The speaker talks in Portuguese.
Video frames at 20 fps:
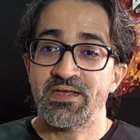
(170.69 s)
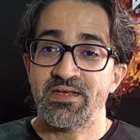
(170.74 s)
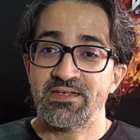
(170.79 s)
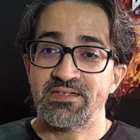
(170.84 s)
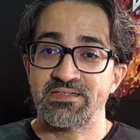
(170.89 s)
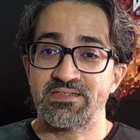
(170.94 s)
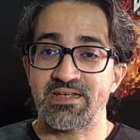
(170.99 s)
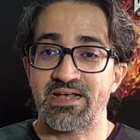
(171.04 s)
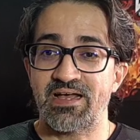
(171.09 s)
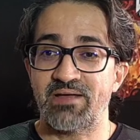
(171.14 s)

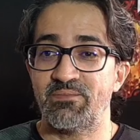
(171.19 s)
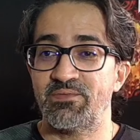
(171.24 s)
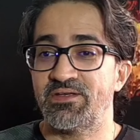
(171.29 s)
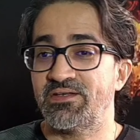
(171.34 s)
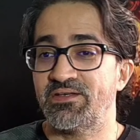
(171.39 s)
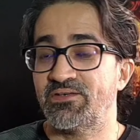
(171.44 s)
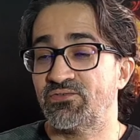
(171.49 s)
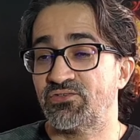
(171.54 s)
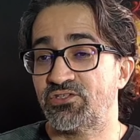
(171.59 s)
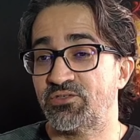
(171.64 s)

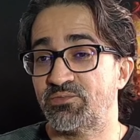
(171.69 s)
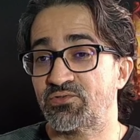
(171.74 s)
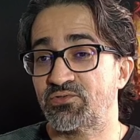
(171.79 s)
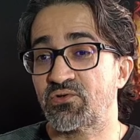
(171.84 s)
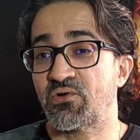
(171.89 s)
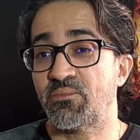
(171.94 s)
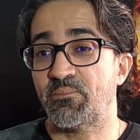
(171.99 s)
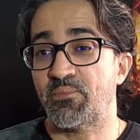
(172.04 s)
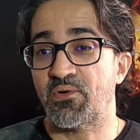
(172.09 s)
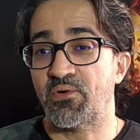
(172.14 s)
sabe os tipos
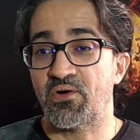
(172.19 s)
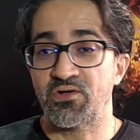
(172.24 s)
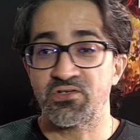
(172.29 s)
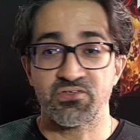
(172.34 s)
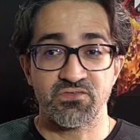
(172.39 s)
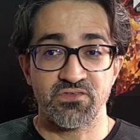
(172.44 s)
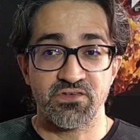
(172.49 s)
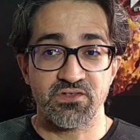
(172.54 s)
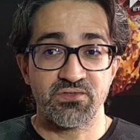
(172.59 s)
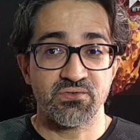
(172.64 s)

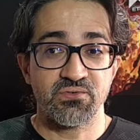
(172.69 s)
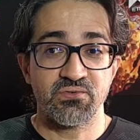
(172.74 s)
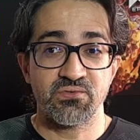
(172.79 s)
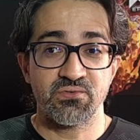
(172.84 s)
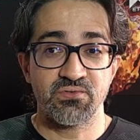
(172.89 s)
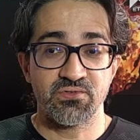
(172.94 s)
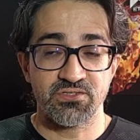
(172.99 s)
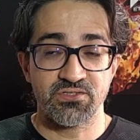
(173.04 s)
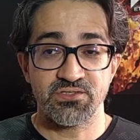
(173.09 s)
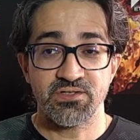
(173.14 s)
compostos,
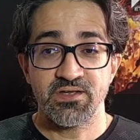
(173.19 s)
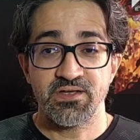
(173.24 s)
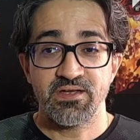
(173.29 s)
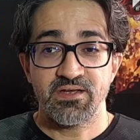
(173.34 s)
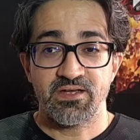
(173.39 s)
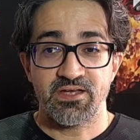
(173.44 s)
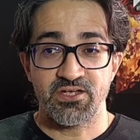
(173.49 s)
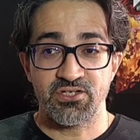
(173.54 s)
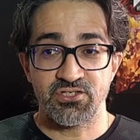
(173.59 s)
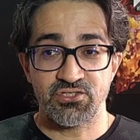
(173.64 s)
vetores,
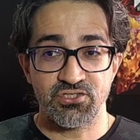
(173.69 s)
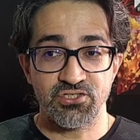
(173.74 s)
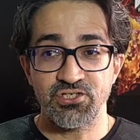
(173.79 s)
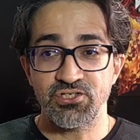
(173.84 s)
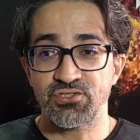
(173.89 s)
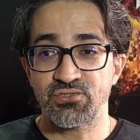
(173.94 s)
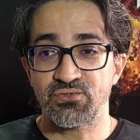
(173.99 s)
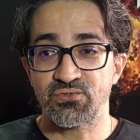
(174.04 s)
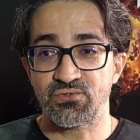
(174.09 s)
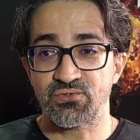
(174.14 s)

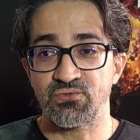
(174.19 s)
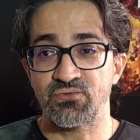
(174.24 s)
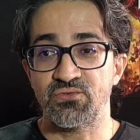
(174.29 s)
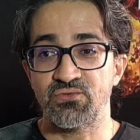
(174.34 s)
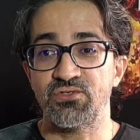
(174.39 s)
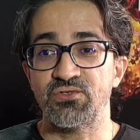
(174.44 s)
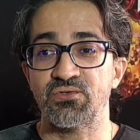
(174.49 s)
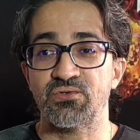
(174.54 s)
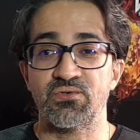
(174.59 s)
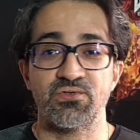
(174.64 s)
registros,
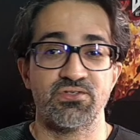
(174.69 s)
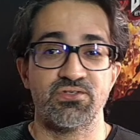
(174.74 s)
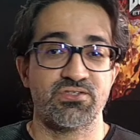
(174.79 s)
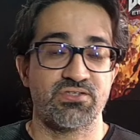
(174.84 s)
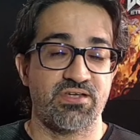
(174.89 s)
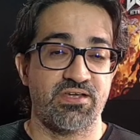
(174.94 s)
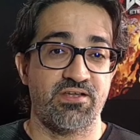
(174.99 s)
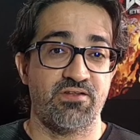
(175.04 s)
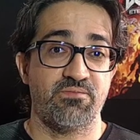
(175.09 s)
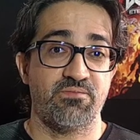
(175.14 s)

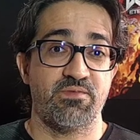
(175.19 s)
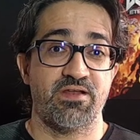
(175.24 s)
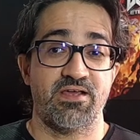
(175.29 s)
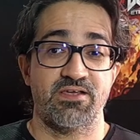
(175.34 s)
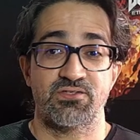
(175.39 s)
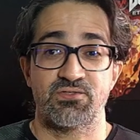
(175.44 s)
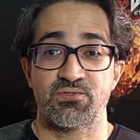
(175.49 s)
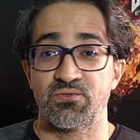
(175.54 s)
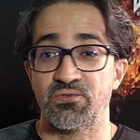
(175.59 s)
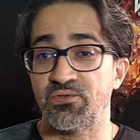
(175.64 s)
uniões,
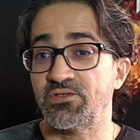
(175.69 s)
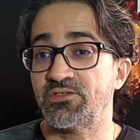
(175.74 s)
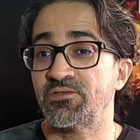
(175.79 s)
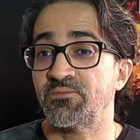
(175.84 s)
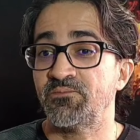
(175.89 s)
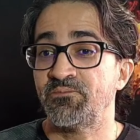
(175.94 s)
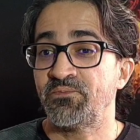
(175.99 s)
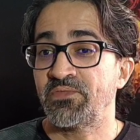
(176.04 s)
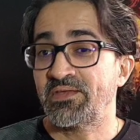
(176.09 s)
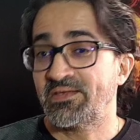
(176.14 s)
enumerações,